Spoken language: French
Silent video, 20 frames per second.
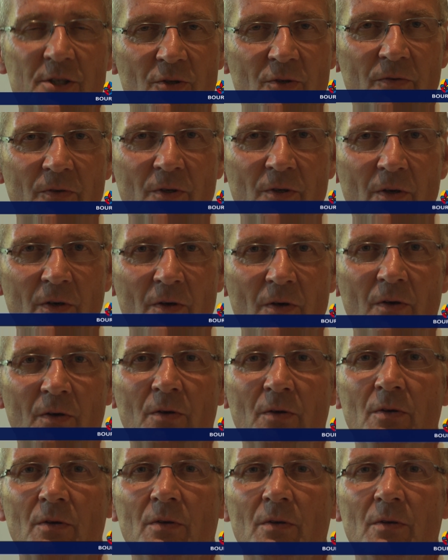19h.
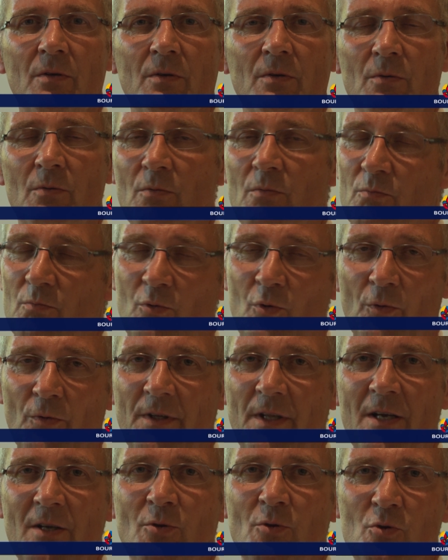
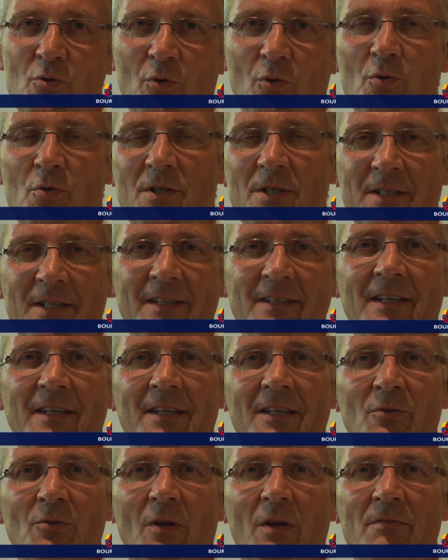contact sur le site
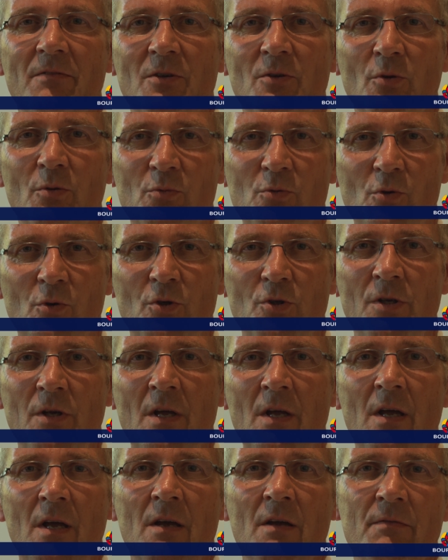internet de la ville de Bourges,
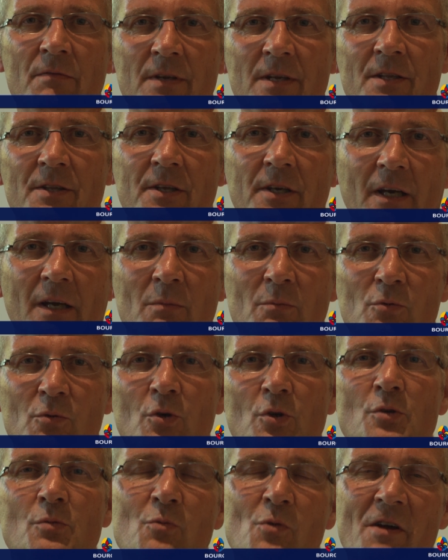
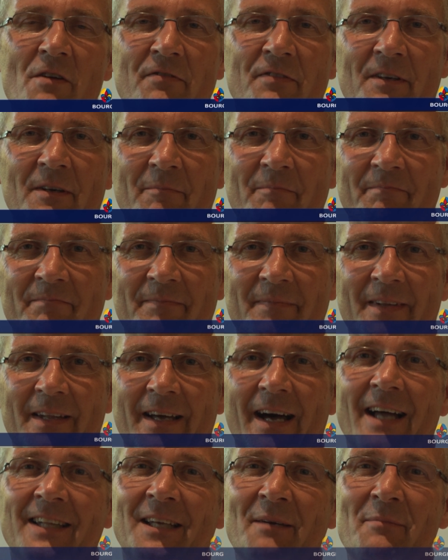ville-bourges.fr.
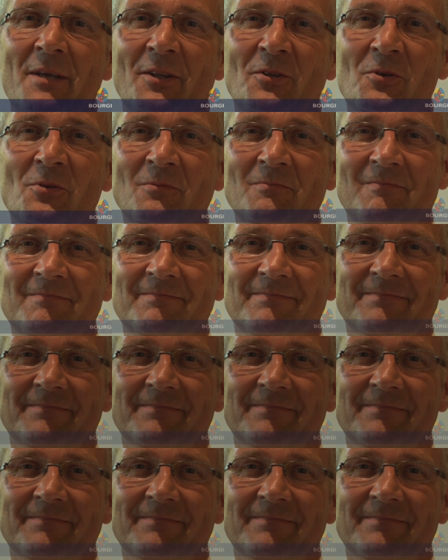A très bientôt